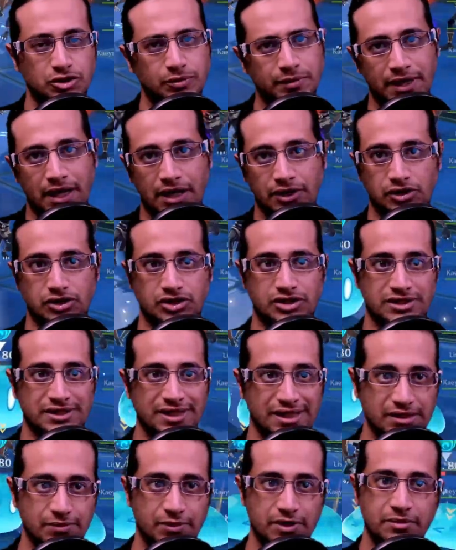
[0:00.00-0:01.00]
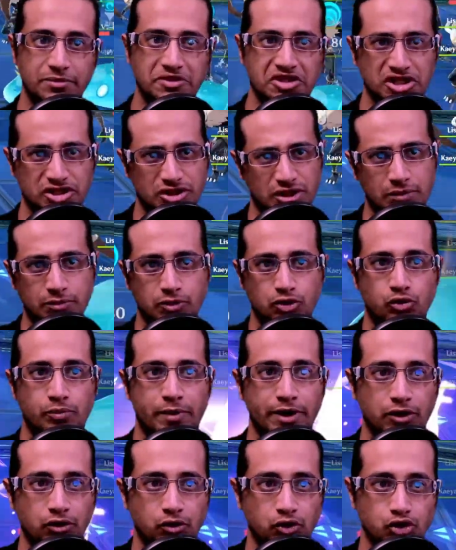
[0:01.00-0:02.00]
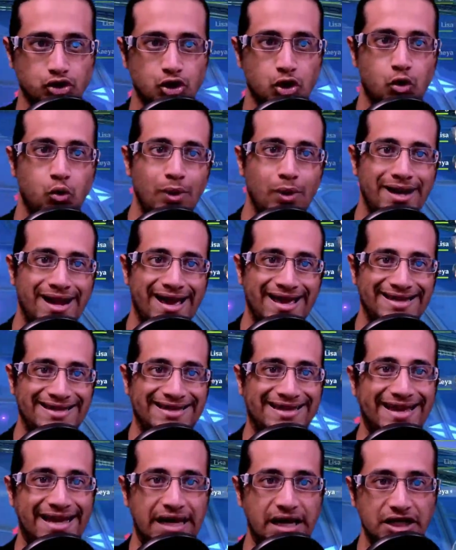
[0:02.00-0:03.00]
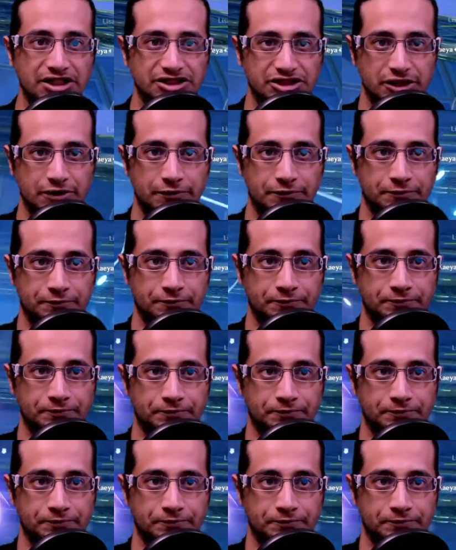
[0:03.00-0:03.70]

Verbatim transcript: الاتش بي حتستخدم الليميتال سكيل بدون ما ينقص ولا اي حاجة